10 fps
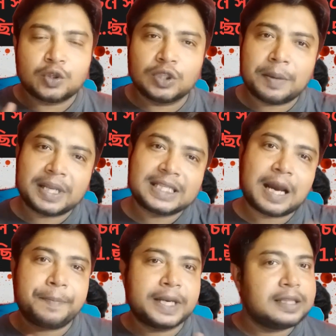যদি আমরা
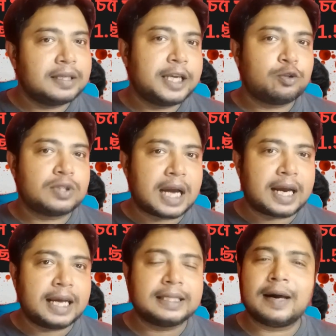জাপানের দিকে একটু
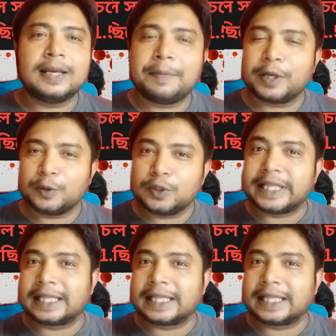তাকাই তাহলে আমরা কিন্তু